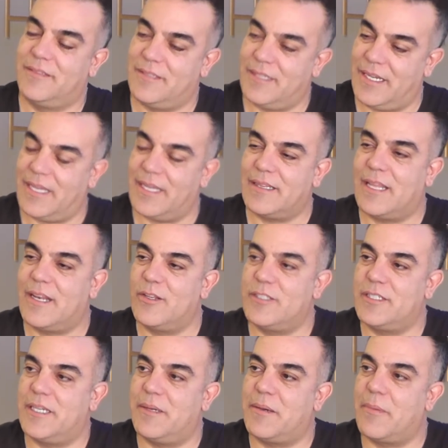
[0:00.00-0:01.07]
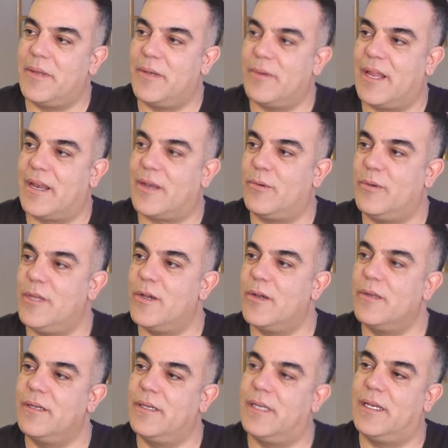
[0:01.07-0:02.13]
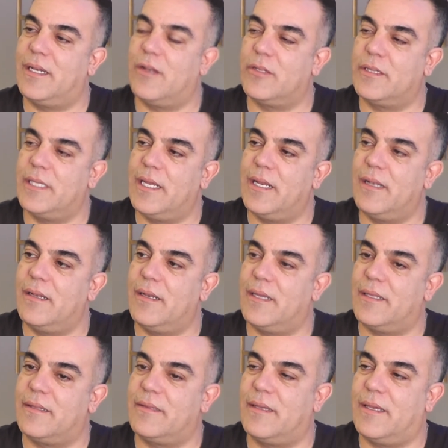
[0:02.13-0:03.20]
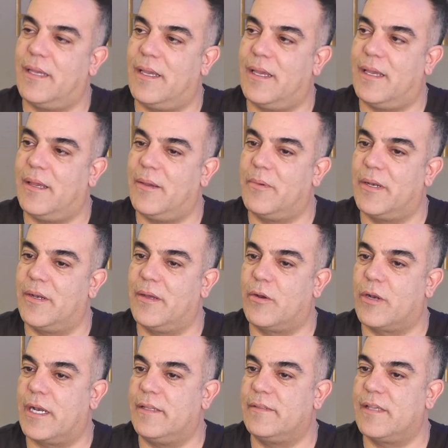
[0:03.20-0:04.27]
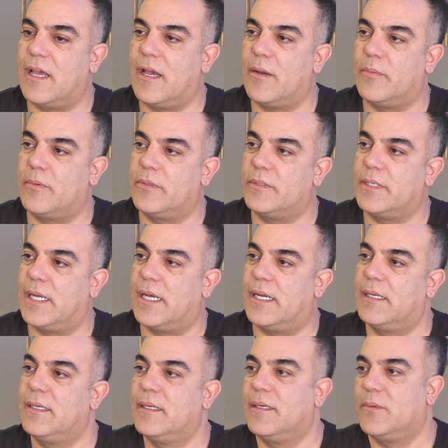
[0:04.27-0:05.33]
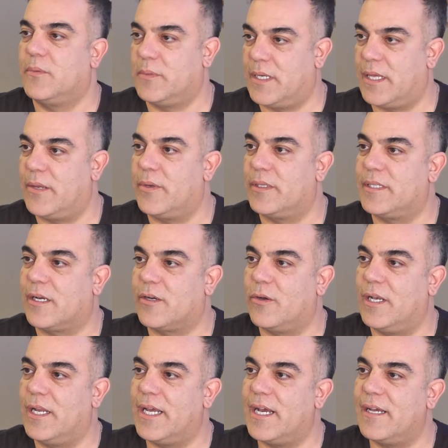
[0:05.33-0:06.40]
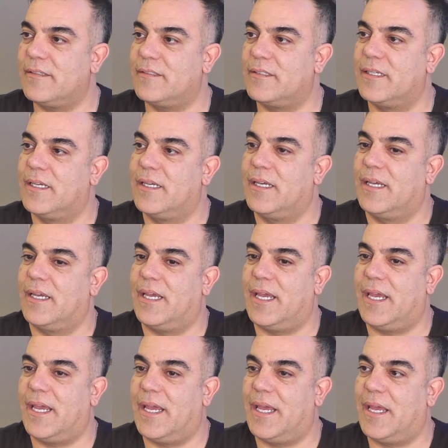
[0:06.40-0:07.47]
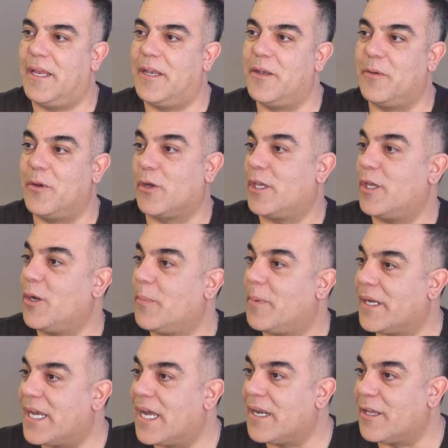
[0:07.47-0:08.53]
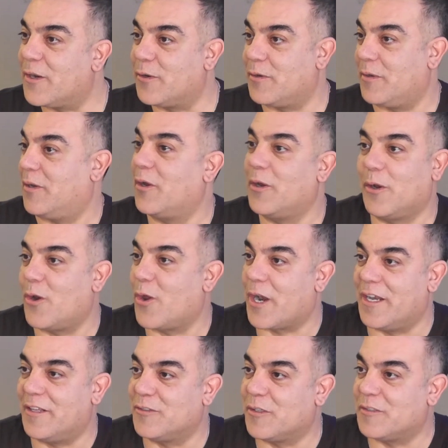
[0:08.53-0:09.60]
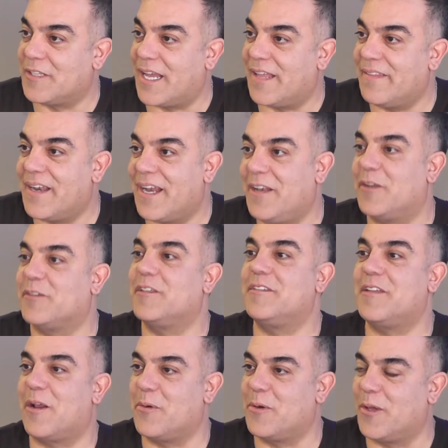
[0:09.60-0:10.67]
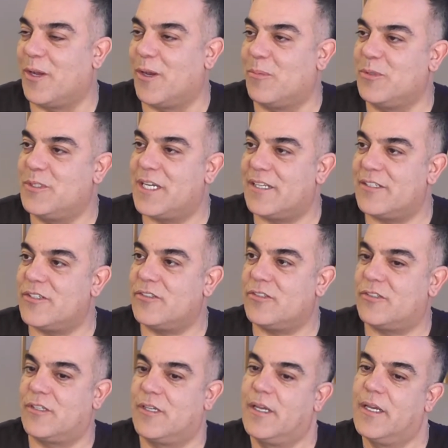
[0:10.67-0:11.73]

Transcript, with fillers: Sí, esta noche va a haber una reunión en el hotel, este, bueno, organizada por una, de nuestras colegas. Eh, no quiero pecar, creo que lo, organizó Sandra y no sé si alguno de los muchachos.